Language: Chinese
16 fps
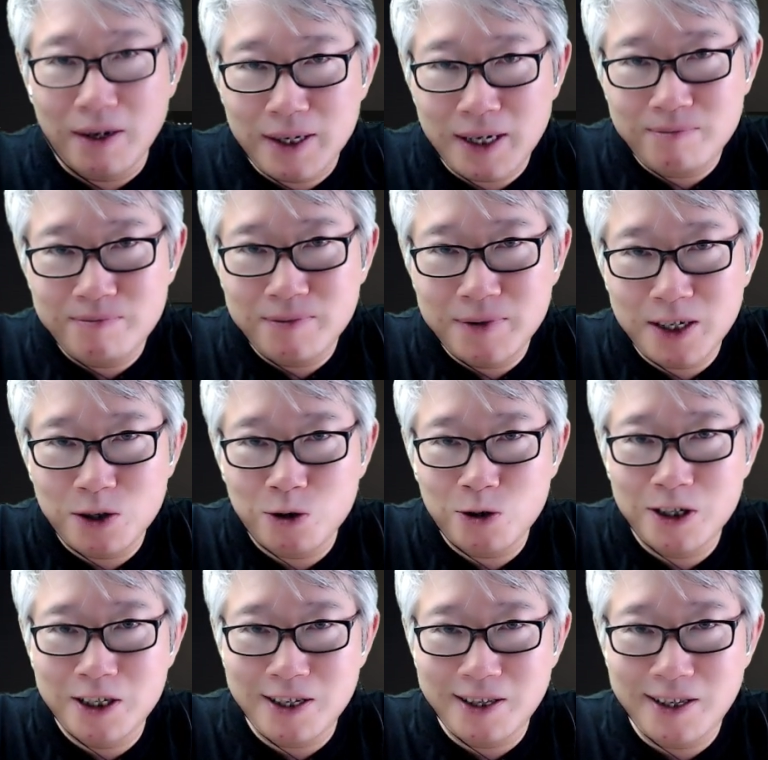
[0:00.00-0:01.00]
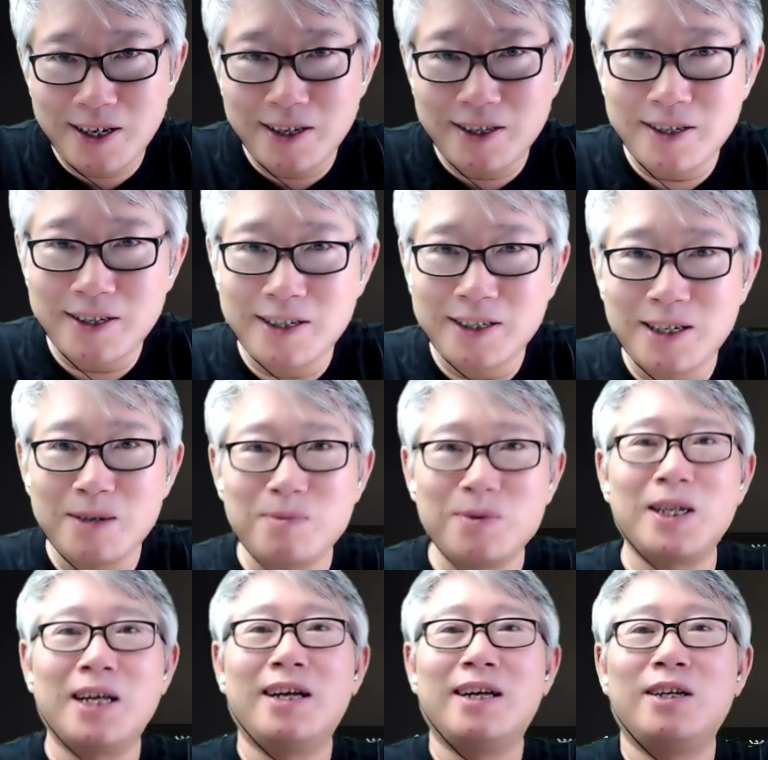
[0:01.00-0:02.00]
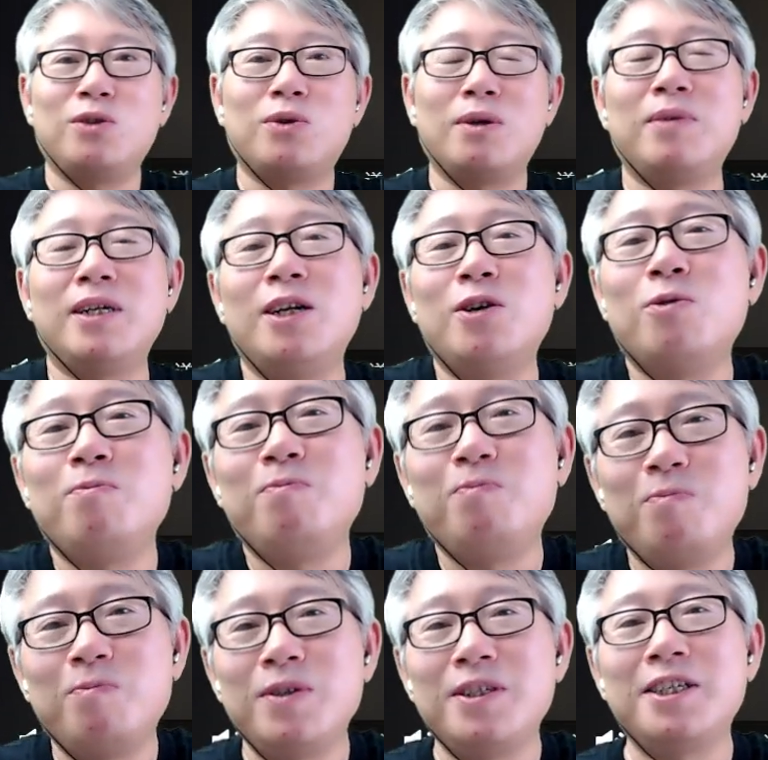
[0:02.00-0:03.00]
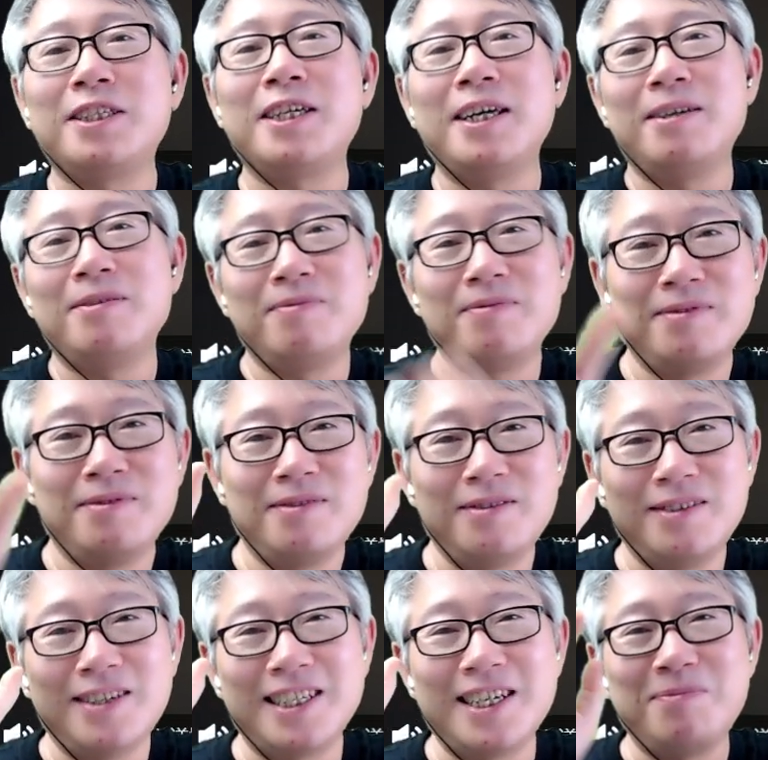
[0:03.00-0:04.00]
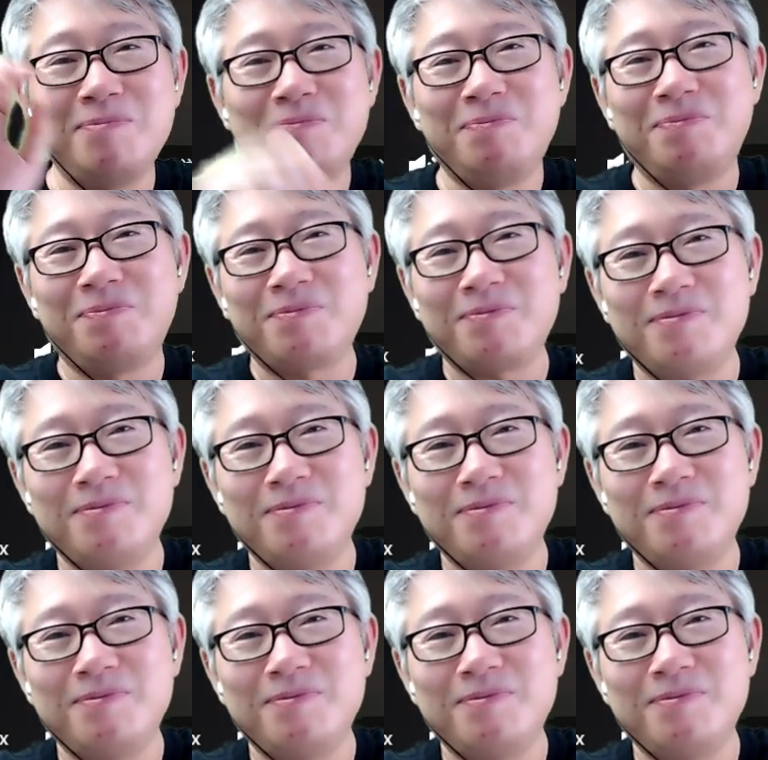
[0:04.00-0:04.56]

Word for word: 好的，这就是今天这期节目的全部内容，谢谢，再见。